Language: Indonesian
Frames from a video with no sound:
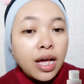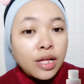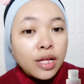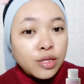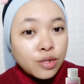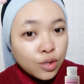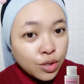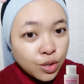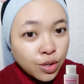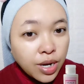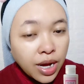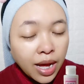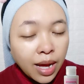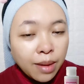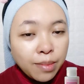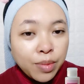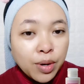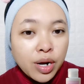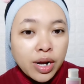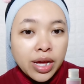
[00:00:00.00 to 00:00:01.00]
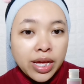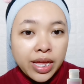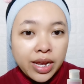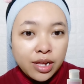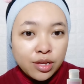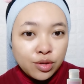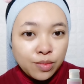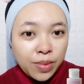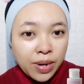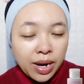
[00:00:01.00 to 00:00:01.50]
Terus juga produk
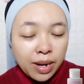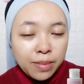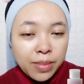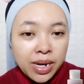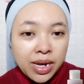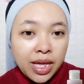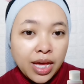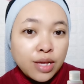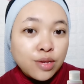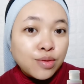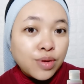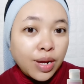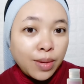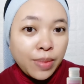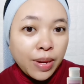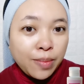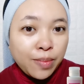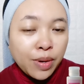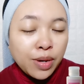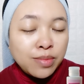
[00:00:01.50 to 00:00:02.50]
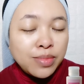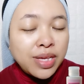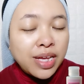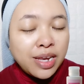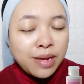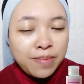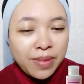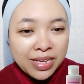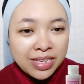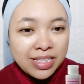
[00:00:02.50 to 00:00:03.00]
ini super aman ya, sudah Bepom,
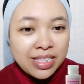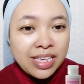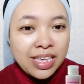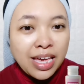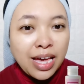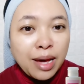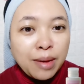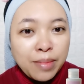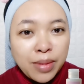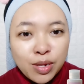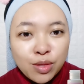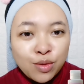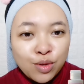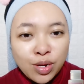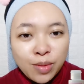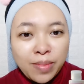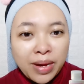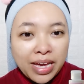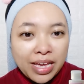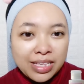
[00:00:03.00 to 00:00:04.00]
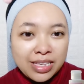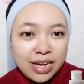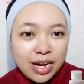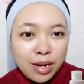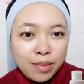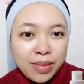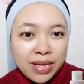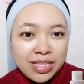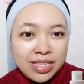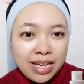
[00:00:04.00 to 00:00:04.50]
jadi pastinya aman untuk dipakai
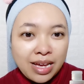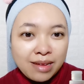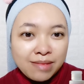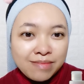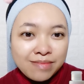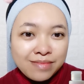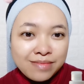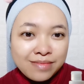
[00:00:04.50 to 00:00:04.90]
jangka panjang.